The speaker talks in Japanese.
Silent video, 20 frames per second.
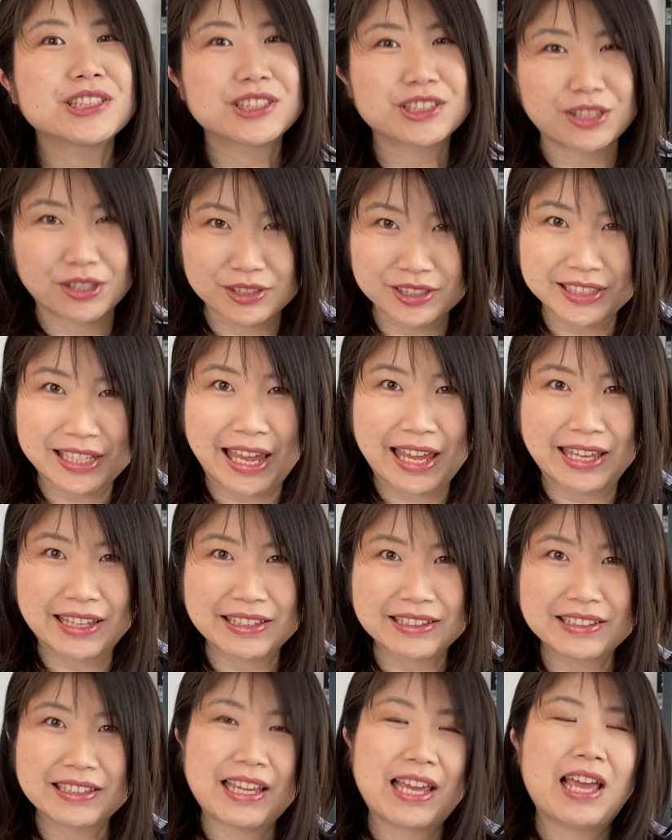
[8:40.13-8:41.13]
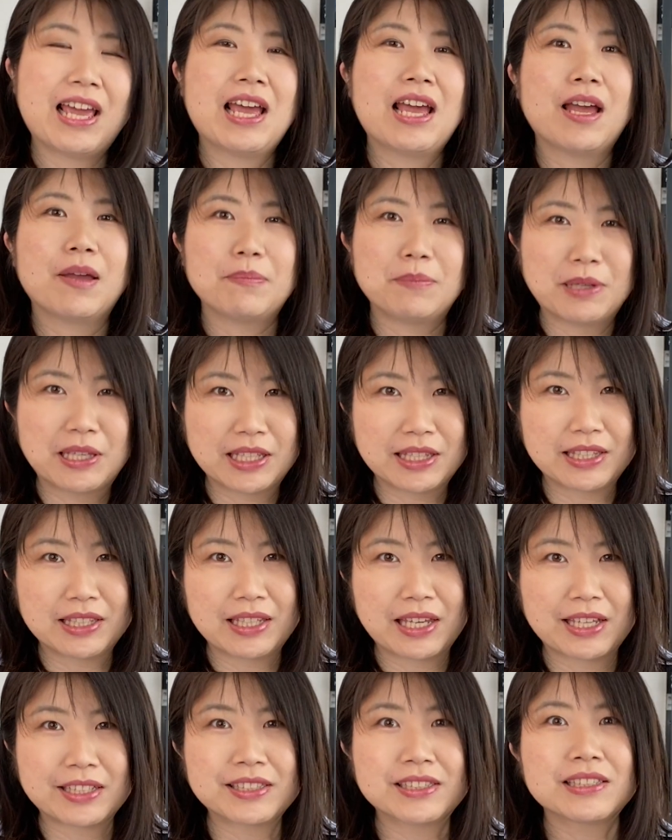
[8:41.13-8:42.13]
そして
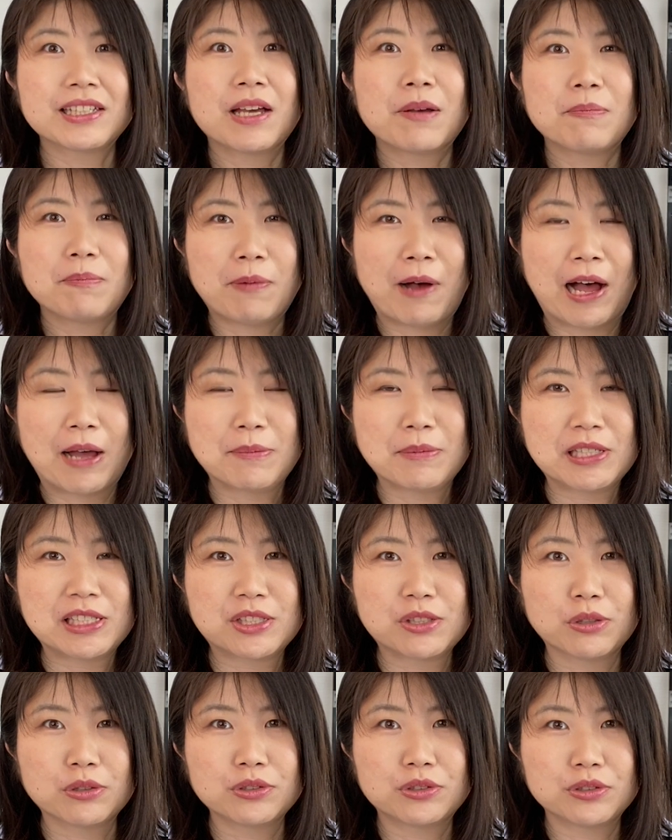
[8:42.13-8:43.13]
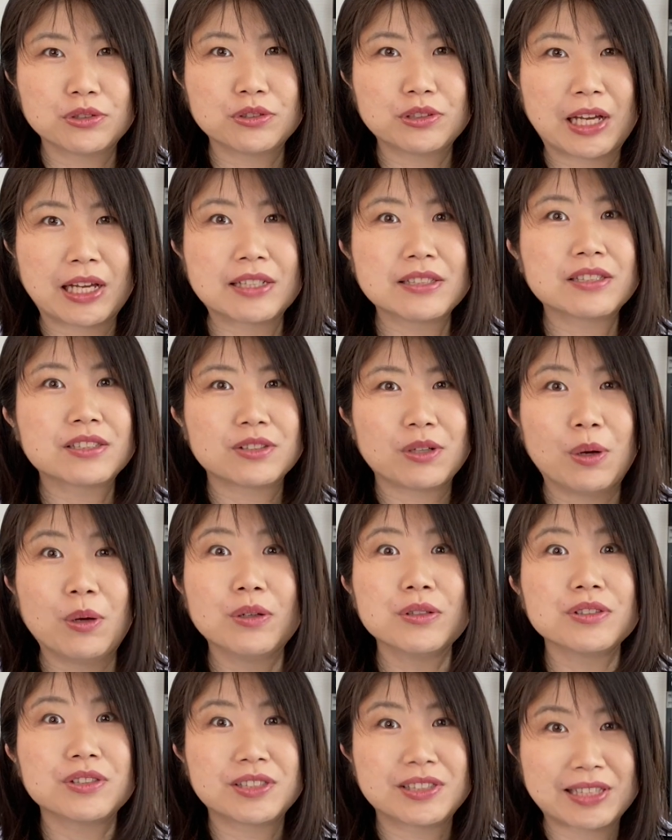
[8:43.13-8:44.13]
BTS
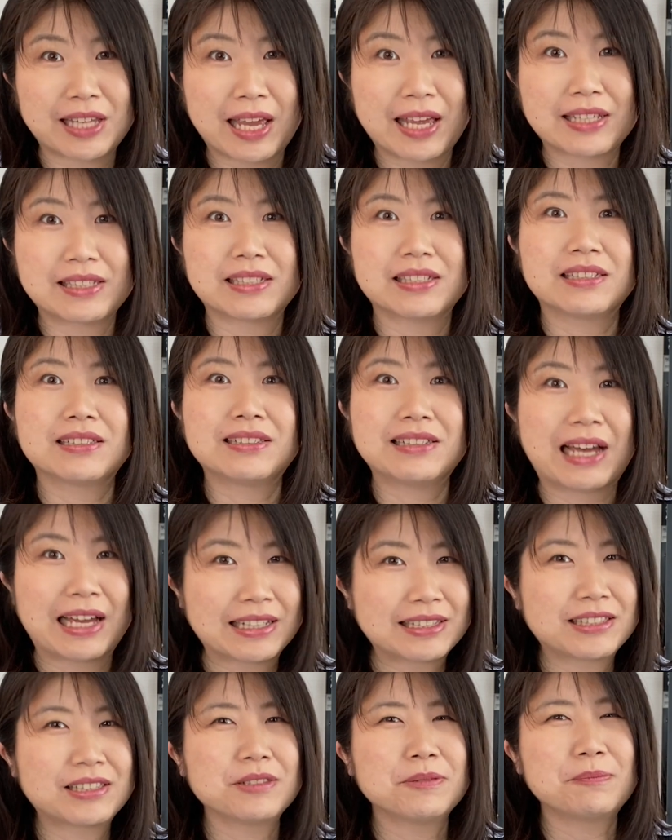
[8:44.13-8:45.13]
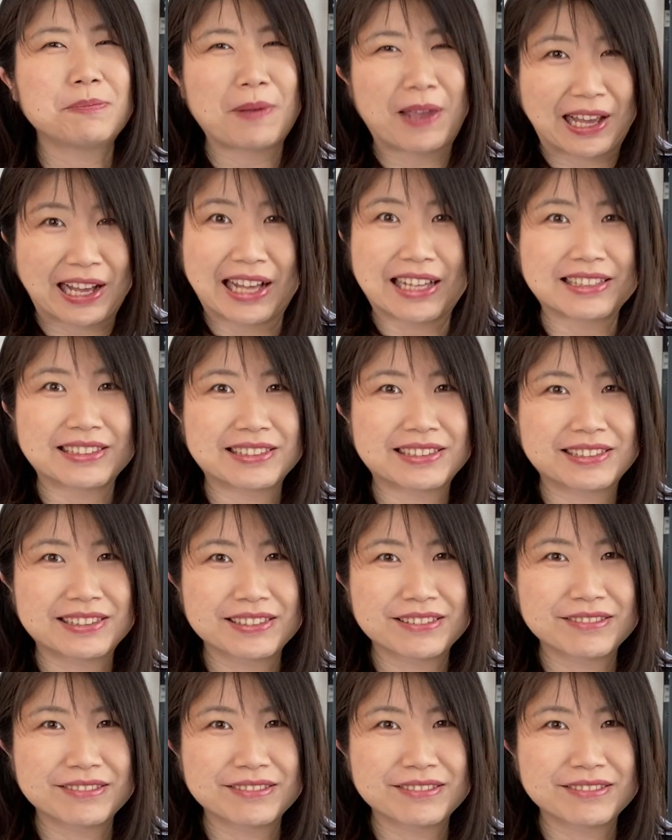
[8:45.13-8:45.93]
パーミッショントゥダンスオンステージラスベガス